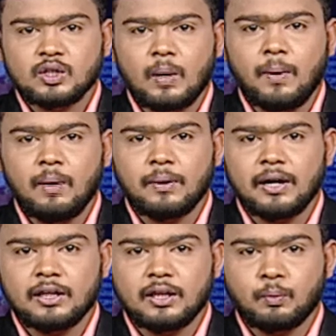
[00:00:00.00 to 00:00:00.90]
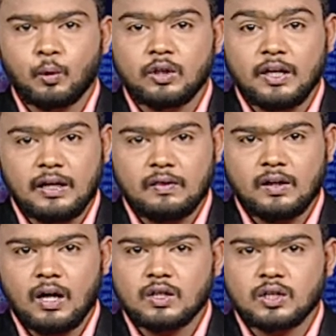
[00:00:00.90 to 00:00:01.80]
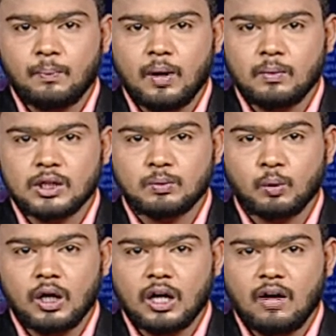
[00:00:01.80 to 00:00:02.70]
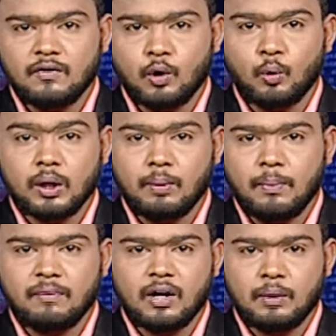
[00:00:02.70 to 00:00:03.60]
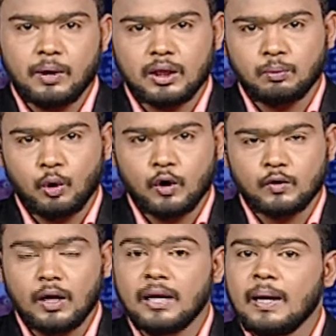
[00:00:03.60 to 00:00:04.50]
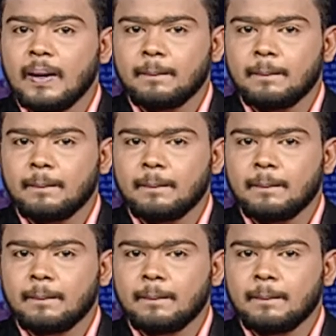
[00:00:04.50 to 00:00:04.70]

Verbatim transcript: ஜப்பான் பயணத்தின் போது இந்தியா ஜப்பான் மற்றும் உலகளாவிய கூட்டமைப்பை வலுப்படுத்தும் நோக்கத்துடன்